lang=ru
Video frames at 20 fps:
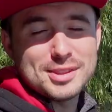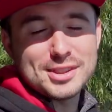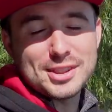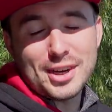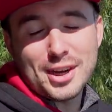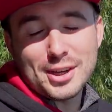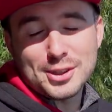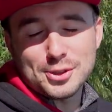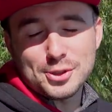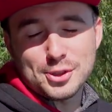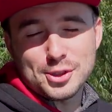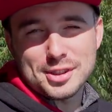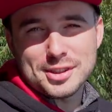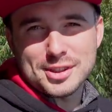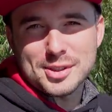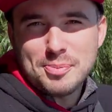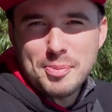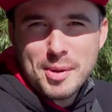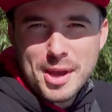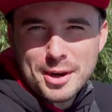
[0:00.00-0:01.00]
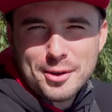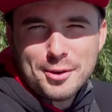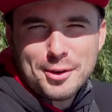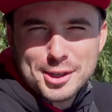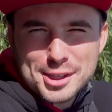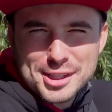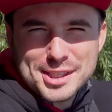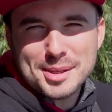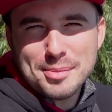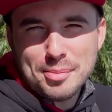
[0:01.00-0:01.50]
Сразу же, с
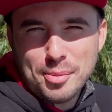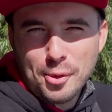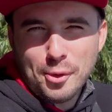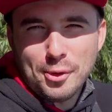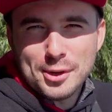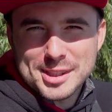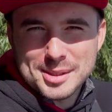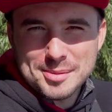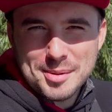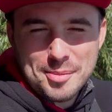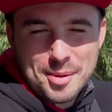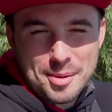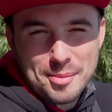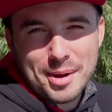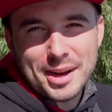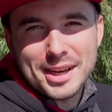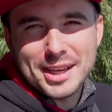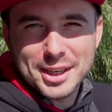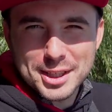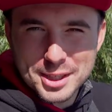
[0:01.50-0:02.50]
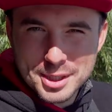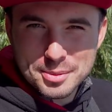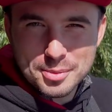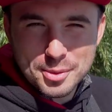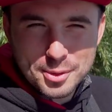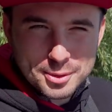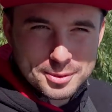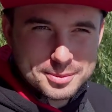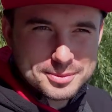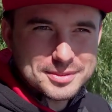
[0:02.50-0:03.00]
первого же заброса мы поймали
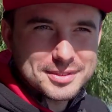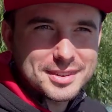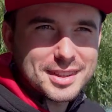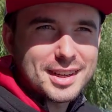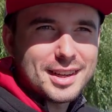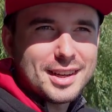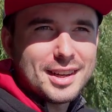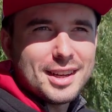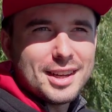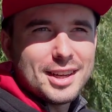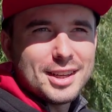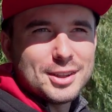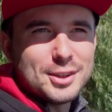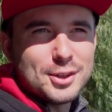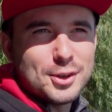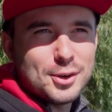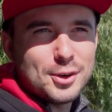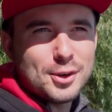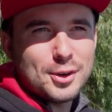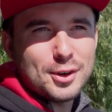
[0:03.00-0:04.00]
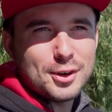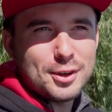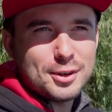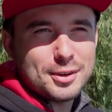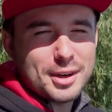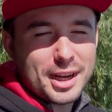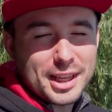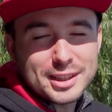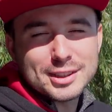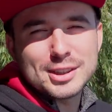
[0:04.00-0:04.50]
рыбу.
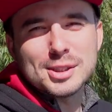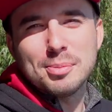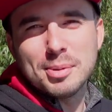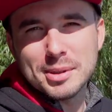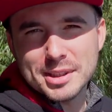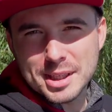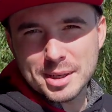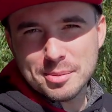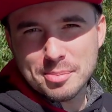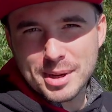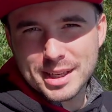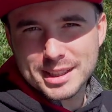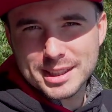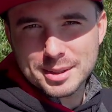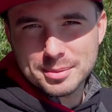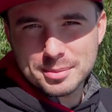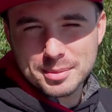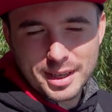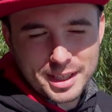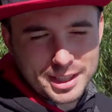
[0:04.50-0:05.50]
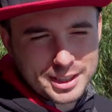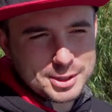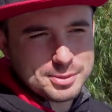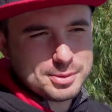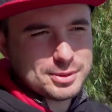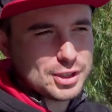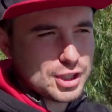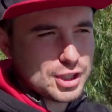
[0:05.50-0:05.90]
Но хотелось бы не об этом, хотелось бы